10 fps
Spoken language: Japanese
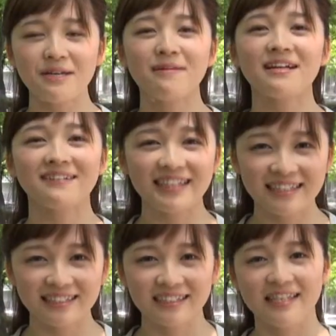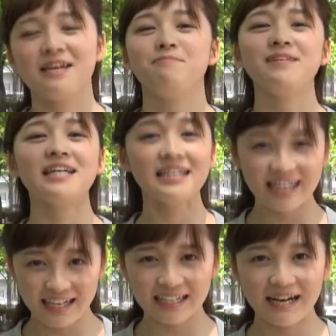森舞子です宮
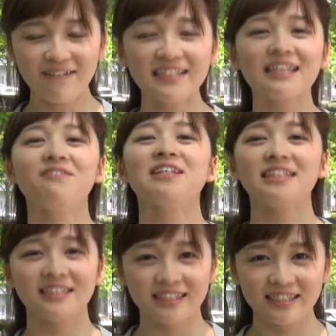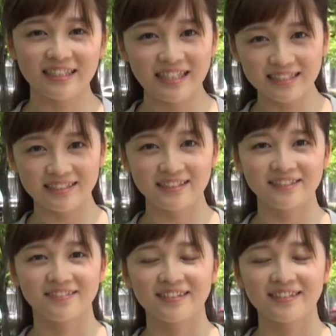城県川崎町出身です